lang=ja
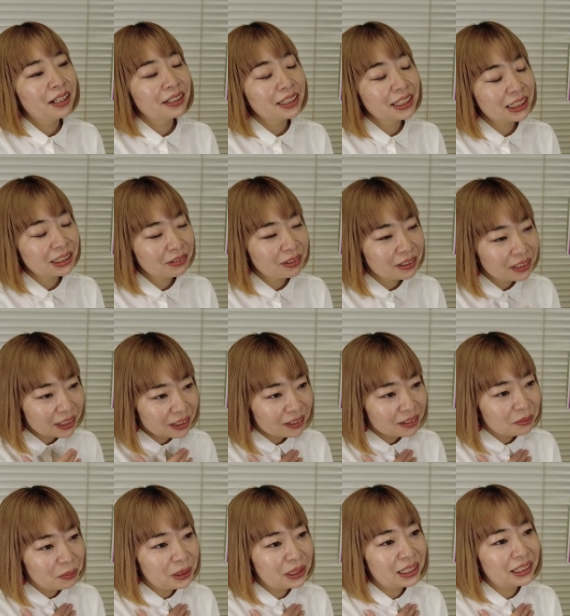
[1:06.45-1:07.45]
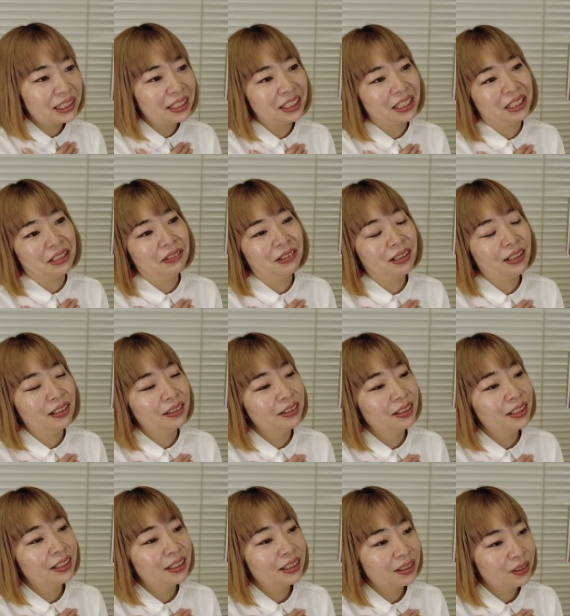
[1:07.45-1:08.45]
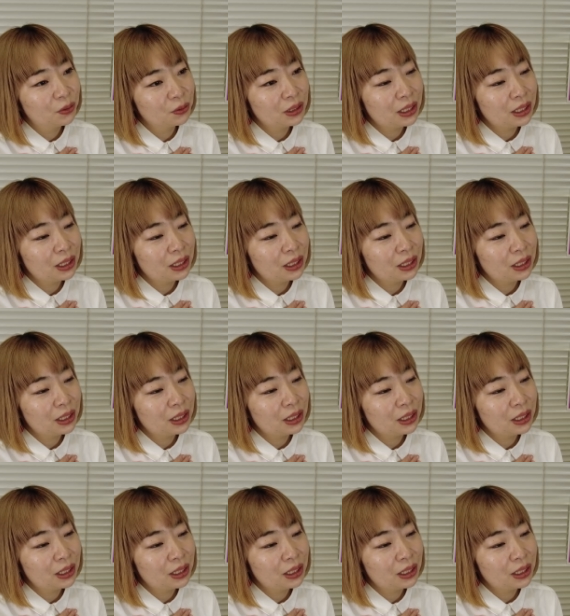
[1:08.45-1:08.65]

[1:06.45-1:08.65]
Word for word: 私はね見てないから分かんないけど、